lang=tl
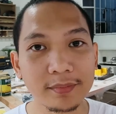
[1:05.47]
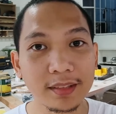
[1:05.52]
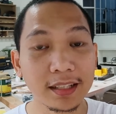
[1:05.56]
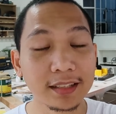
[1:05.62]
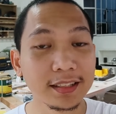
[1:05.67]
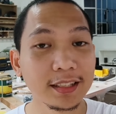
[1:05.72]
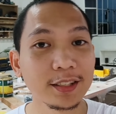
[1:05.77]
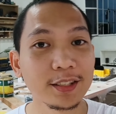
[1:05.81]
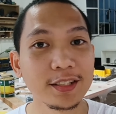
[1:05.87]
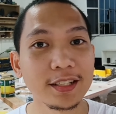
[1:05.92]

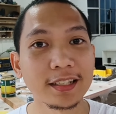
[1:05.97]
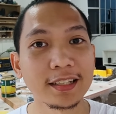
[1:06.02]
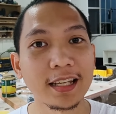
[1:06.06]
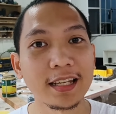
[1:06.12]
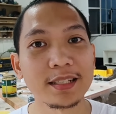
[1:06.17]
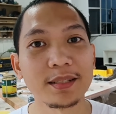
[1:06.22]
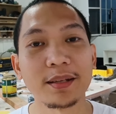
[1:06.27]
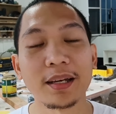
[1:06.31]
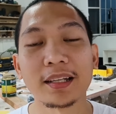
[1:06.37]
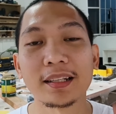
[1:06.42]
Dito sa
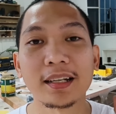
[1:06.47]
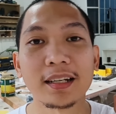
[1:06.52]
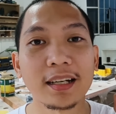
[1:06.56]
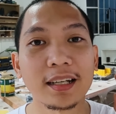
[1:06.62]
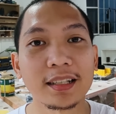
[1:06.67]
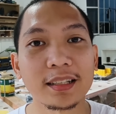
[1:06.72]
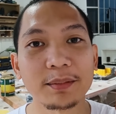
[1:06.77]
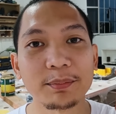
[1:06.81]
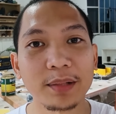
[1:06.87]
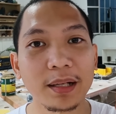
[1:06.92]
taas ah, ang
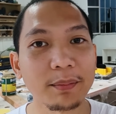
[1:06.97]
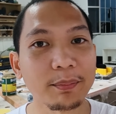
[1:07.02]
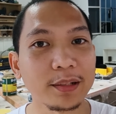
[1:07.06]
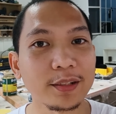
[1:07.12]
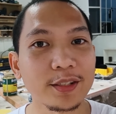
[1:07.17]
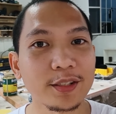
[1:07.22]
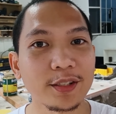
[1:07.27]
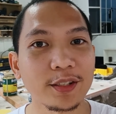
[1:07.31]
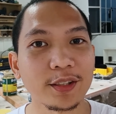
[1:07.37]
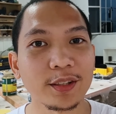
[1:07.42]
ating mga
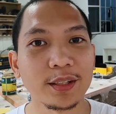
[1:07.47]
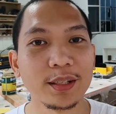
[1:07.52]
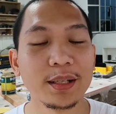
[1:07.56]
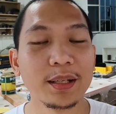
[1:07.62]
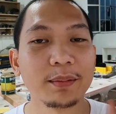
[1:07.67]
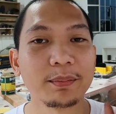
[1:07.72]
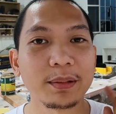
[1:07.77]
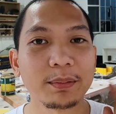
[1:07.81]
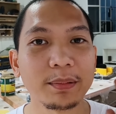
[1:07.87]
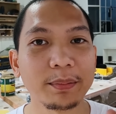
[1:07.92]
palusot,
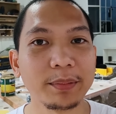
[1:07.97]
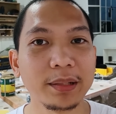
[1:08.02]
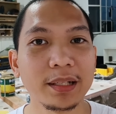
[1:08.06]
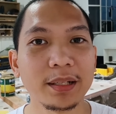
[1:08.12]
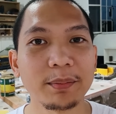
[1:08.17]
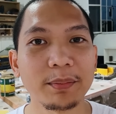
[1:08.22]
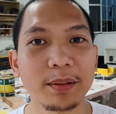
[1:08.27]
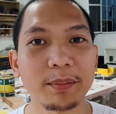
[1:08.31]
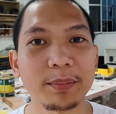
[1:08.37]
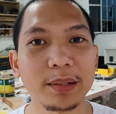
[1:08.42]
bibili
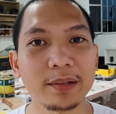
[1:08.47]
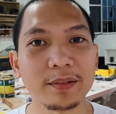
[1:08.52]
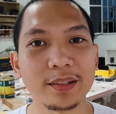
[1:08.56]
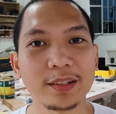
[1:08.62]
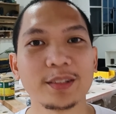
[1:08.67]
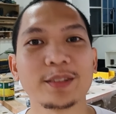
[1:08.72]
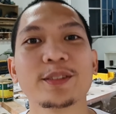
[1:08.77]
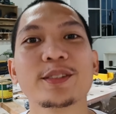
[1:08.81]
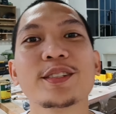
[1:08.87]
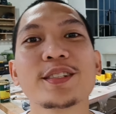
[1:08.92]
ng mga
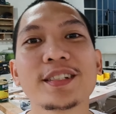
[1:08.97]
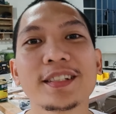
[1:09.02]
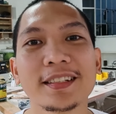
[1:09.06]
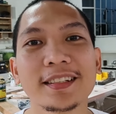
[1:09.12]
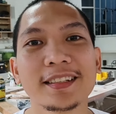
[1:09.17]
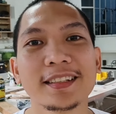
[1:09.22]
power tools.